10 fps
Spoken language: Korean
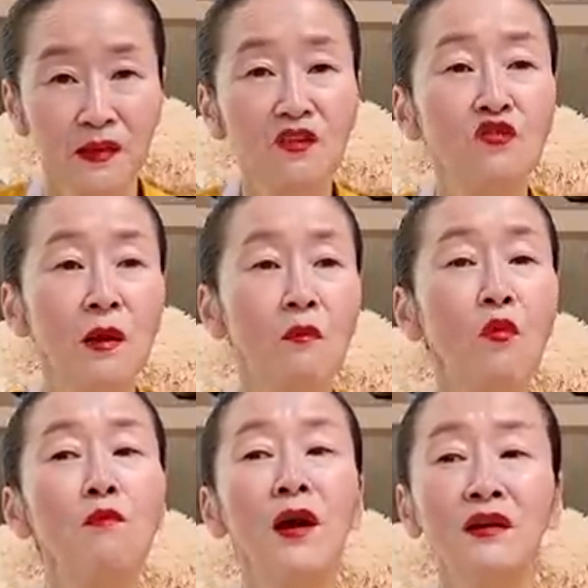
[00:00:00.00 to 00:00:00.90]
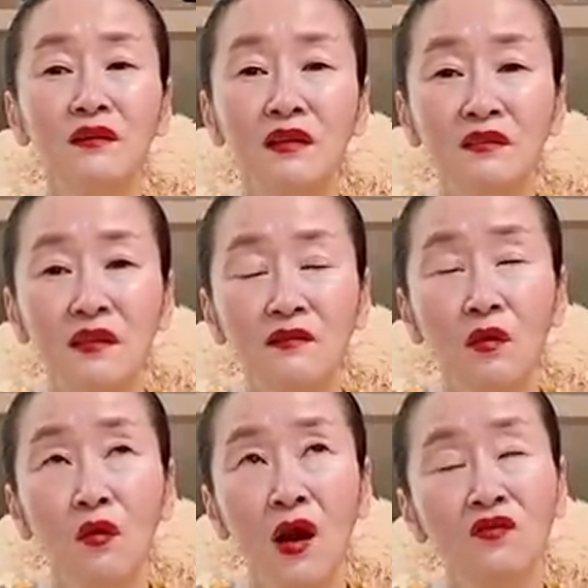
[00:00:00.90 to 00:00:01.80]
그리고 막 몸 반응이
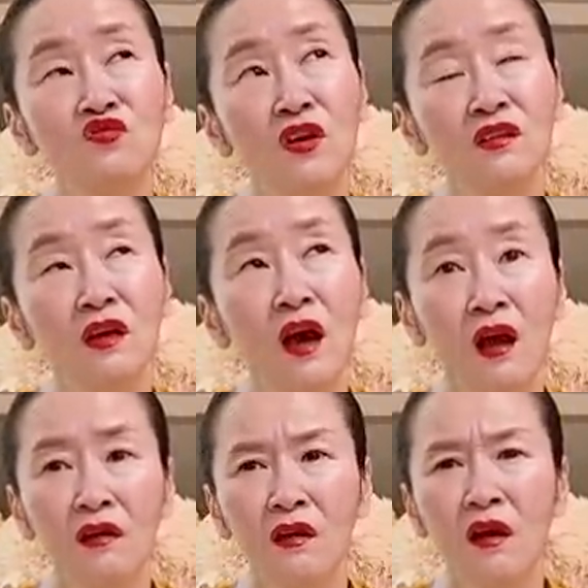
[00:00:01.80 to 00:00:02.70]
세서 가져가니까